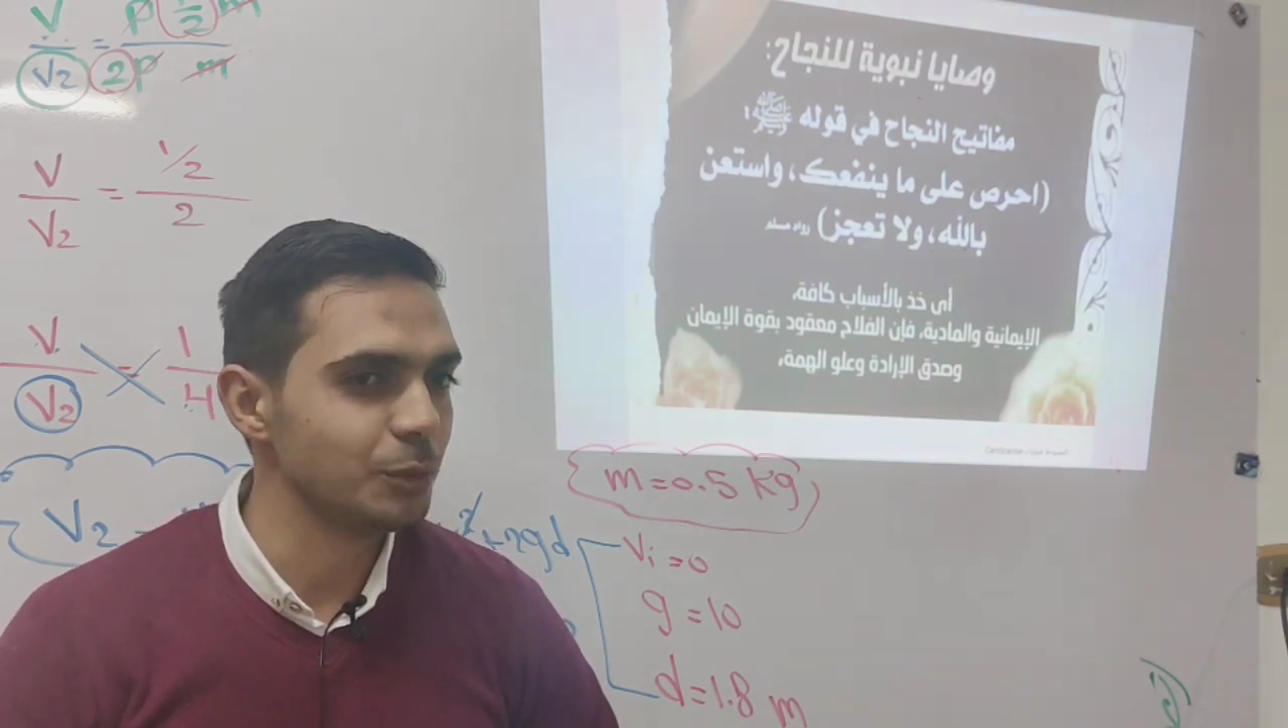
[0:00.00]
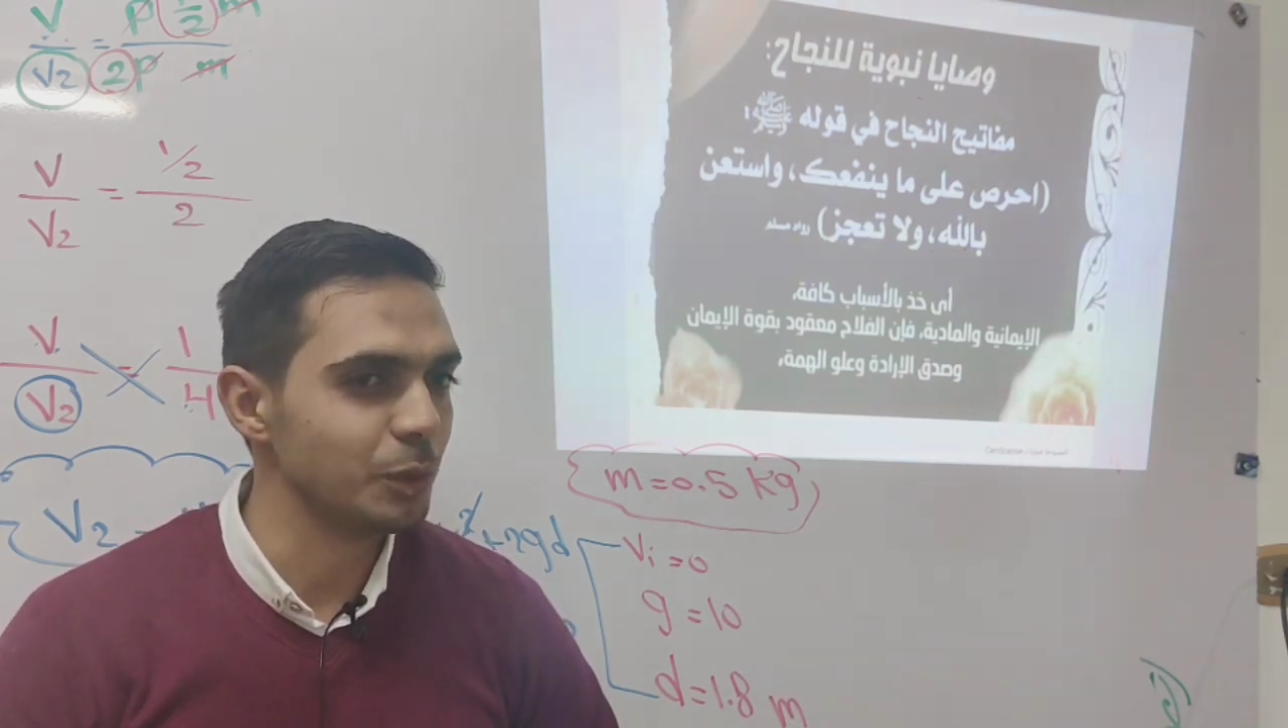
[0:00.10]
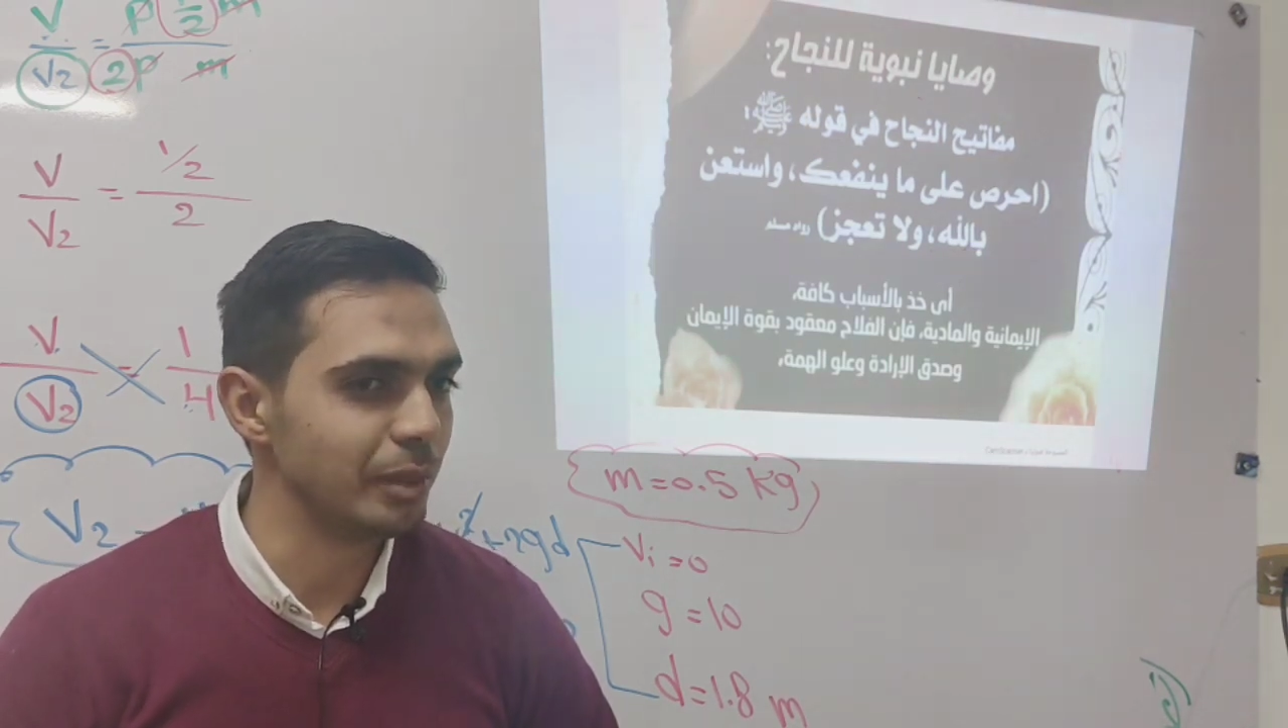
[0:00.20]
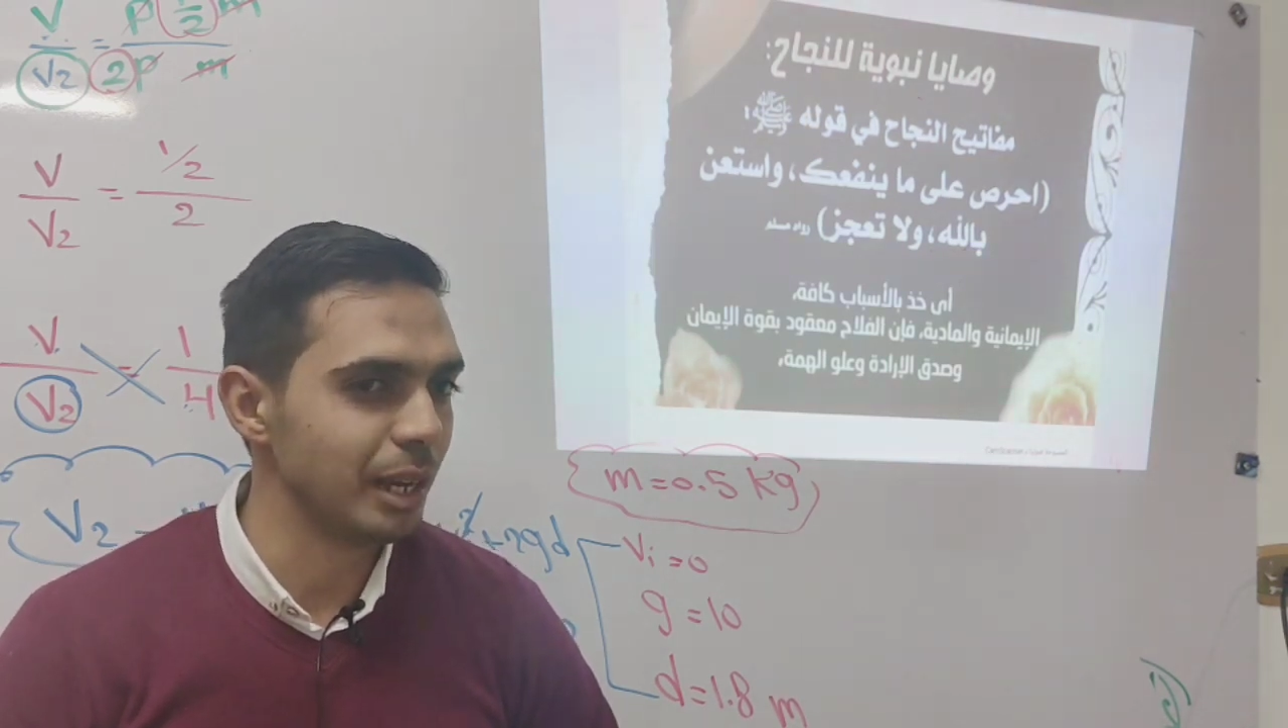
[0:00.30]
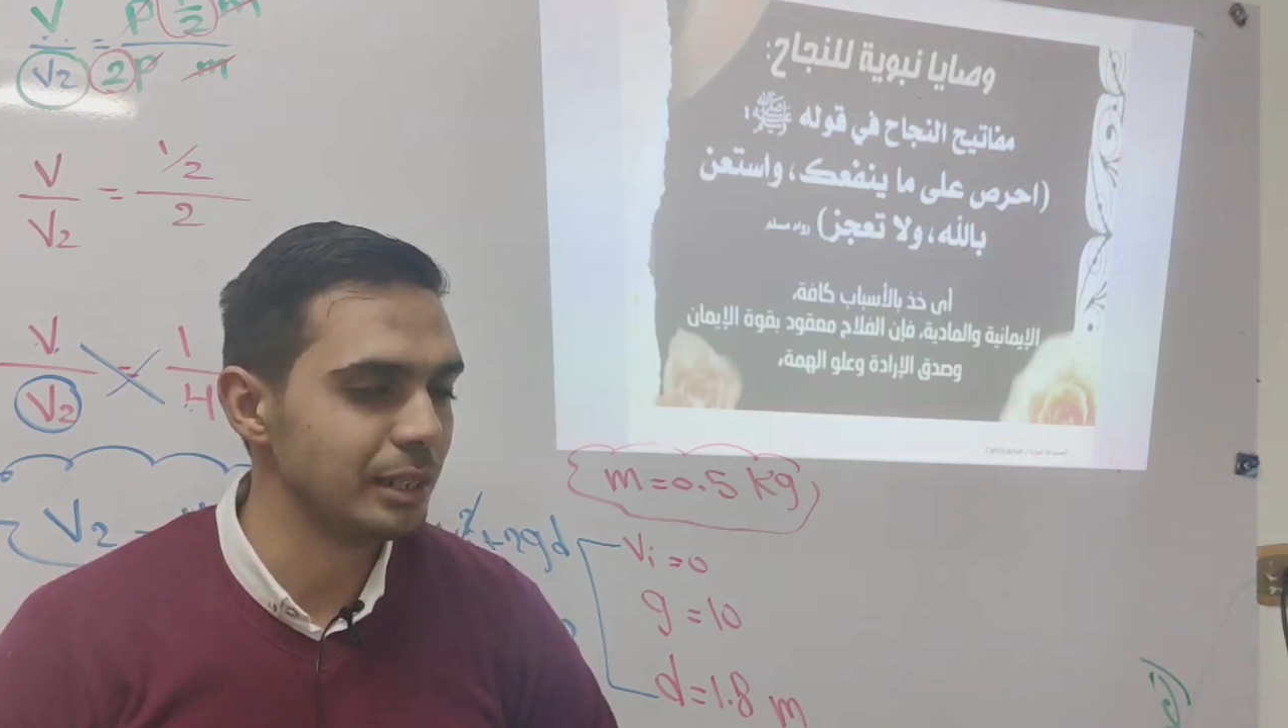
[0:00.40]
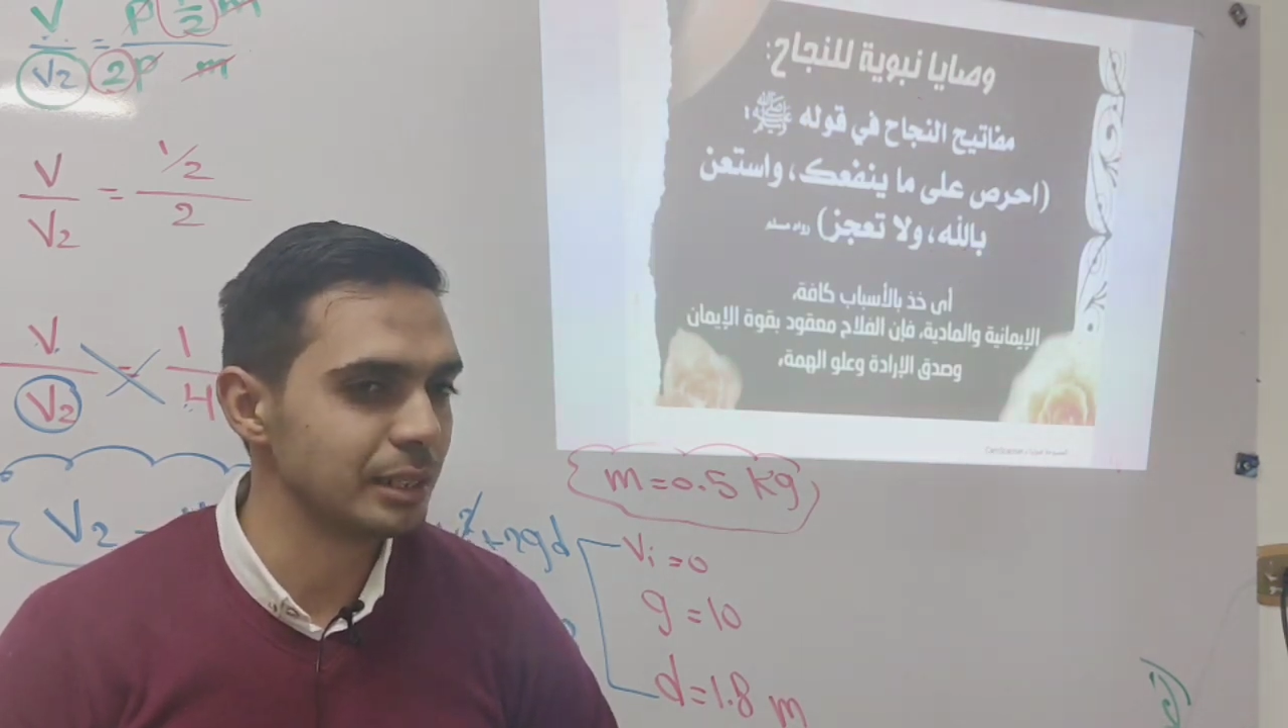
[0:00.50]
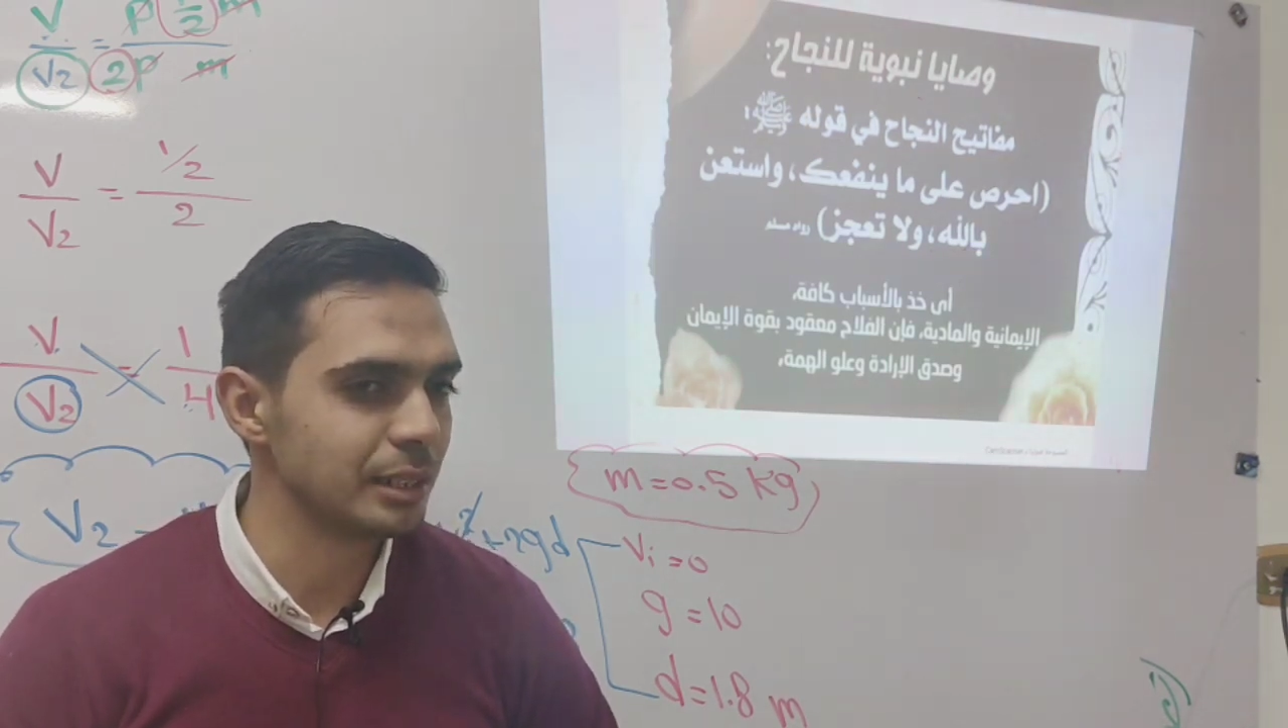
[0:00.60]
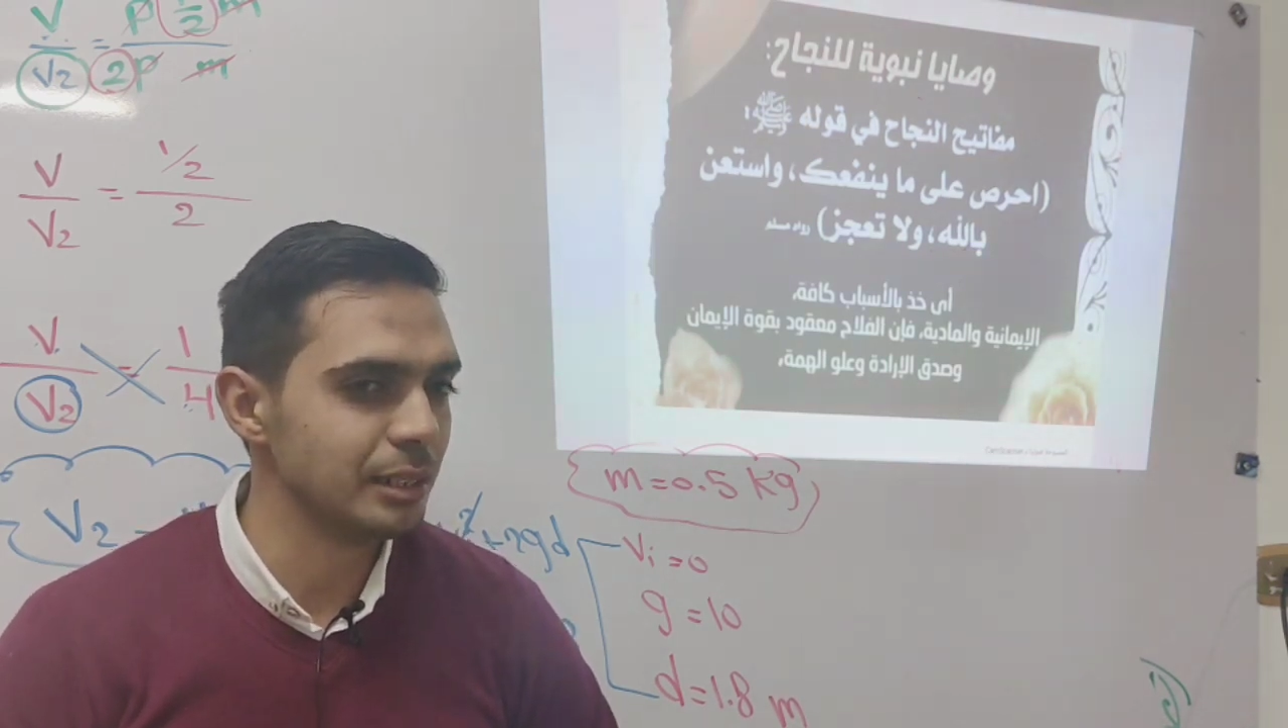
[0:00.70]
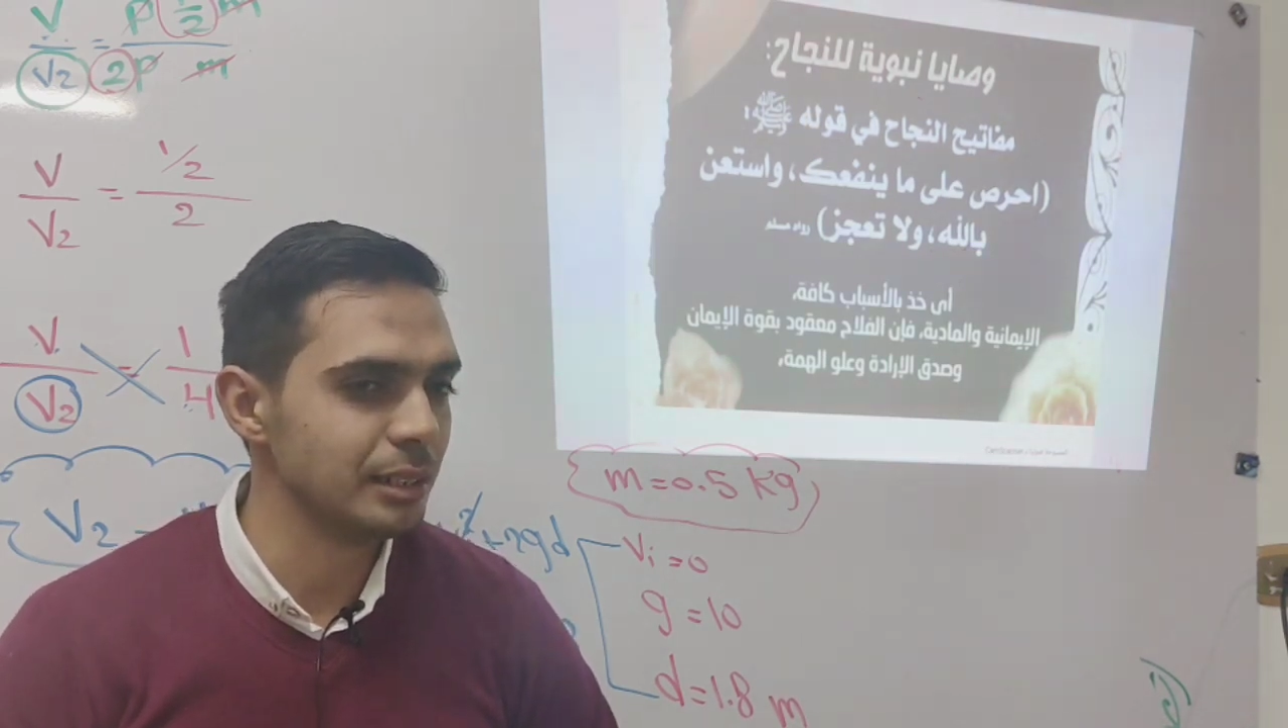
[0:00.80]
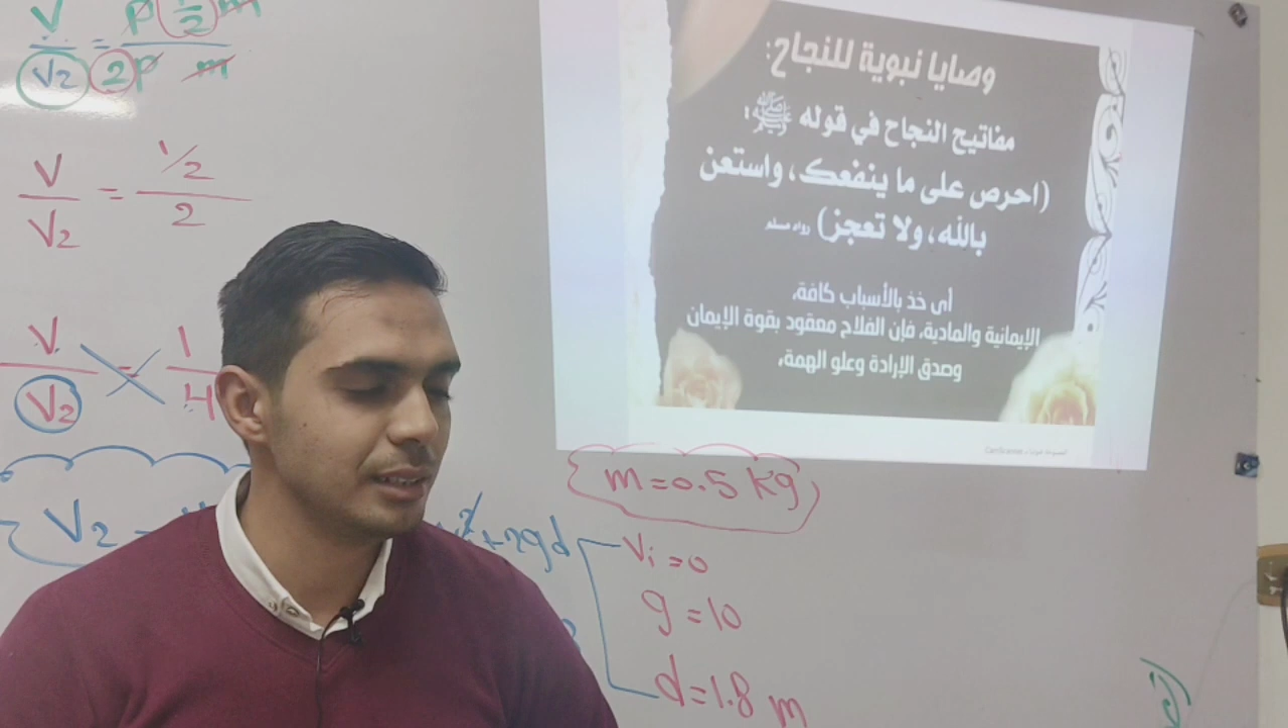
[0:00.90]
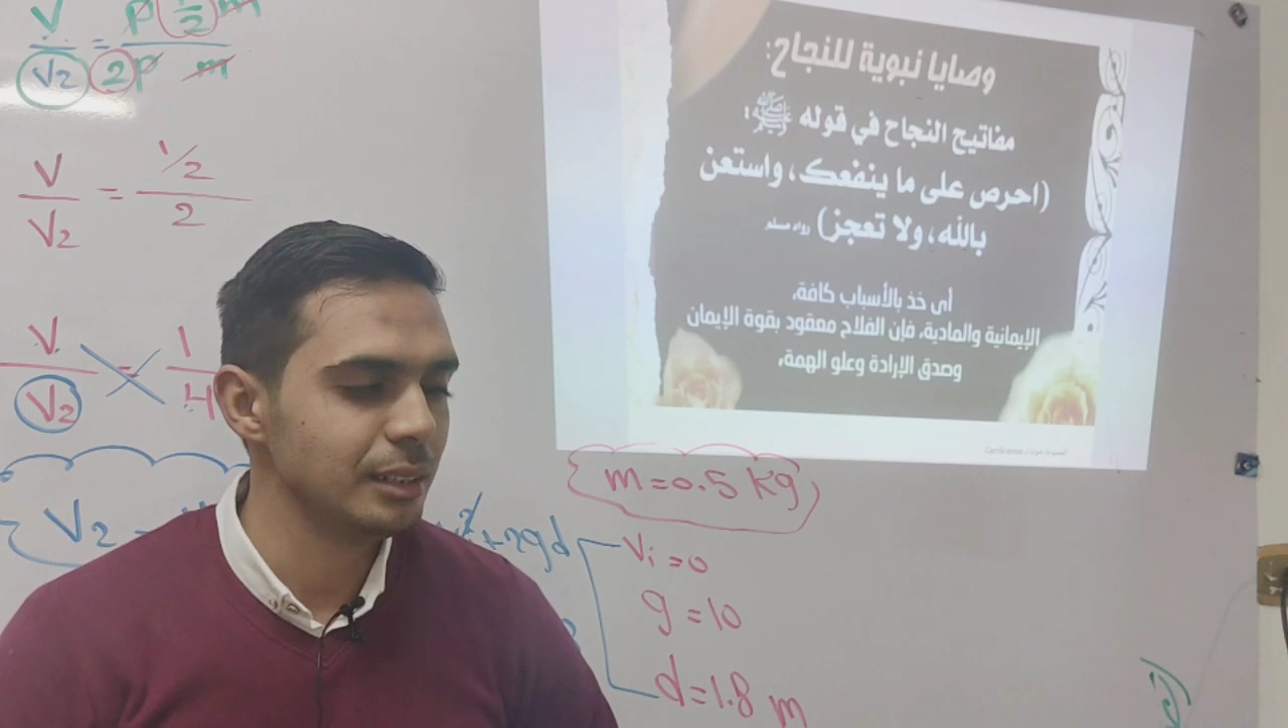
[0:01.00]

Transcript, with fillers: والمال عليه زكاه